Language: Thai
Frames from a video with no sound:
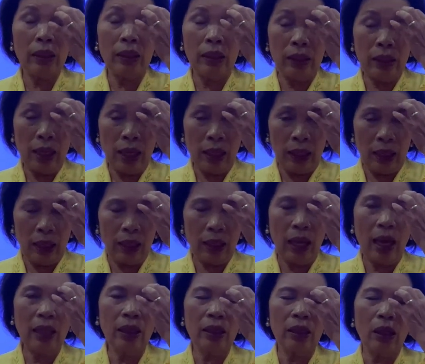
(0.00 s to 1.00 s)
ถึงเนี่ยอีก
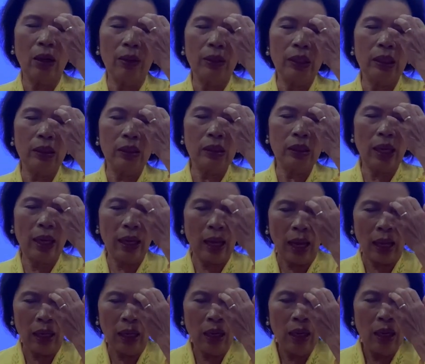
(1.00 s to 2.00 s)
ขั้นตอนหนึ่งฉะนั้น